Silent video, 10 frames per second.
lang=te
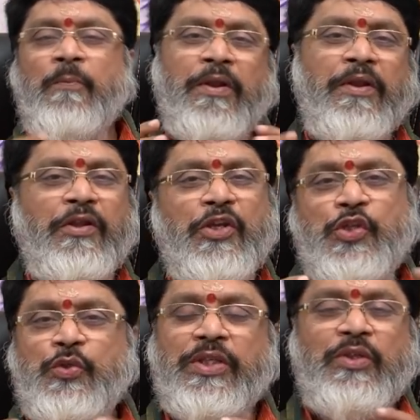బర్నింగ్
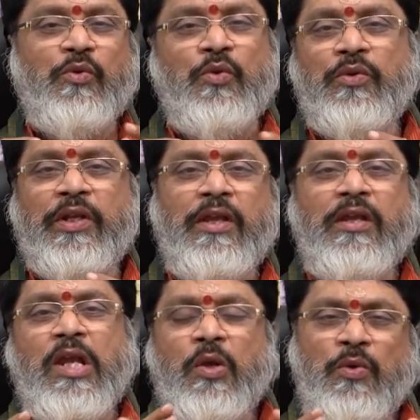ఇష్యూస్ అయితే కొన్ని ఉంటాయి
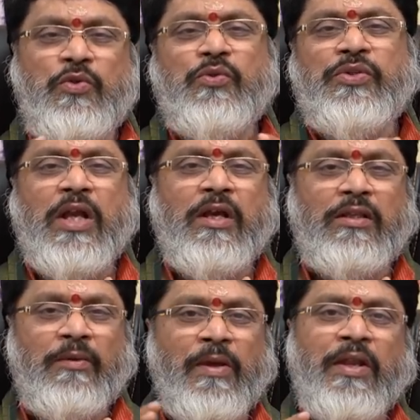కొంచెం
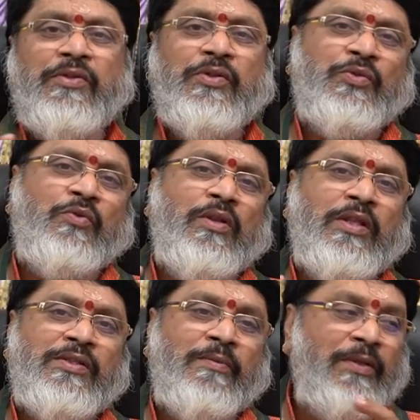జాగ్రత్త మేనేజ్ చేసుకోవాలి
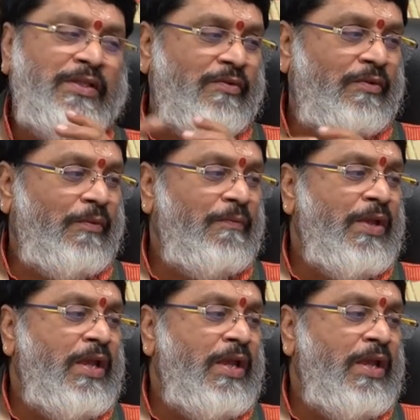దానికి సంబంధించి వరకు